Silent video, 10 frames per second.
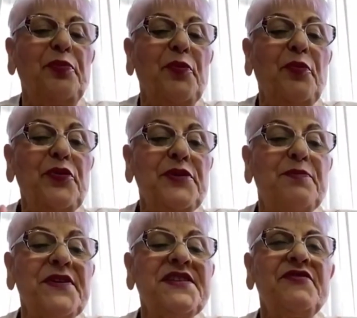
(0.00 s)
будет
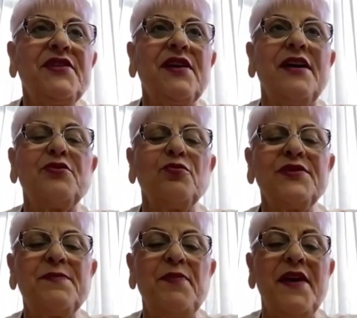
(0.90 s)
процветать
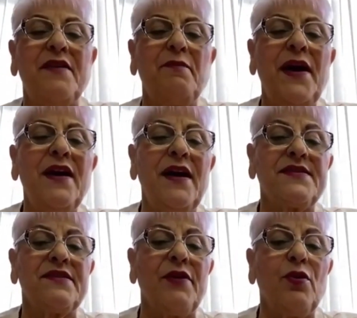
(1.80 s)
успех,
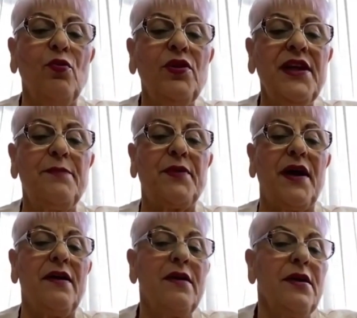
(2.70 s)
богатство,
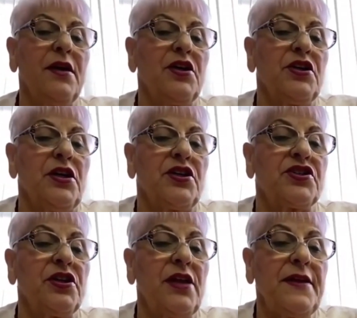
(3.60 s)
улыбка –
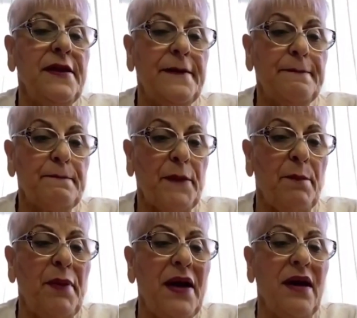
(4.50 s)
желание
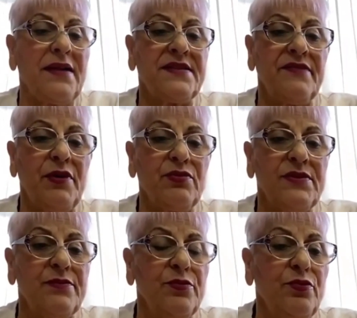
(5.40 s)
богатства,
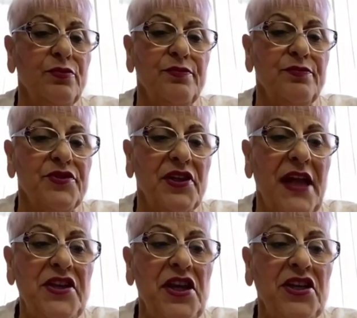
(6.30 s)
ну,
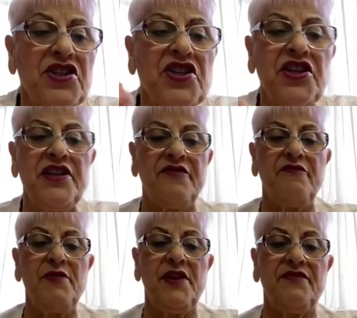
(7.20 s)
желание жить в
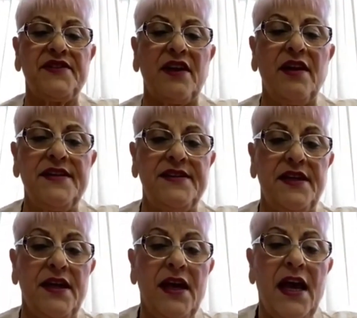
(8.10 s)
мире, в согласии.